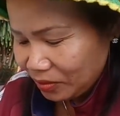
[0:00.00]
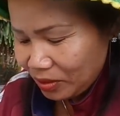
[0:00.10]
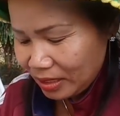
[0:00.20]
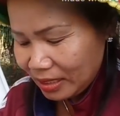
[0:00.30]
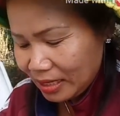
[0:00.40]
ตั
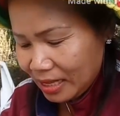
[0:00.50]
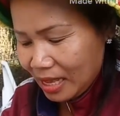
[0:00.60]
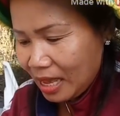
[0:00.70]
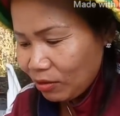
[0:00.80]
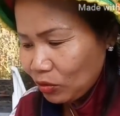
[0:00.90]
วหนึ่ง
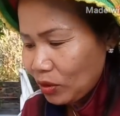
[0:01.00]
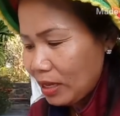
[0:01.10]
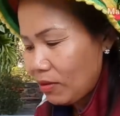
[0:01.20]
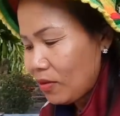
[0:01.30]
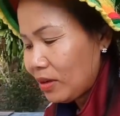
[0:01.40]
เอาตัว
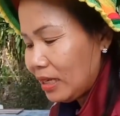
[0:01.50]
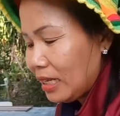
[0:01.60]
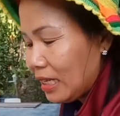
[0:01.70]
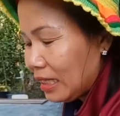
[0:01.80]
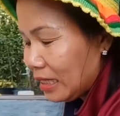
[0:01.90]
เดียวก่อน
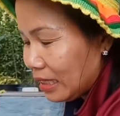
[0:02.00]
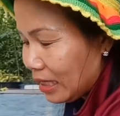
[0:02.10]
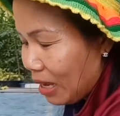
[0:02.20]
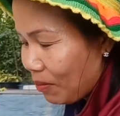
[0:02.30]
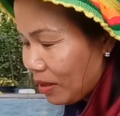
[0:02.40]
เดี๋ยวเยตาจะ
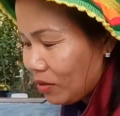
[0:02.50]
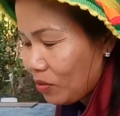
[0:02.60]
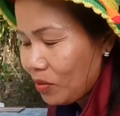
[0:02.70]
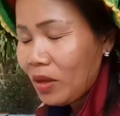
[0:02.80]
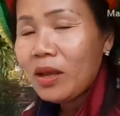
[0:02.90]
ทำให้ดู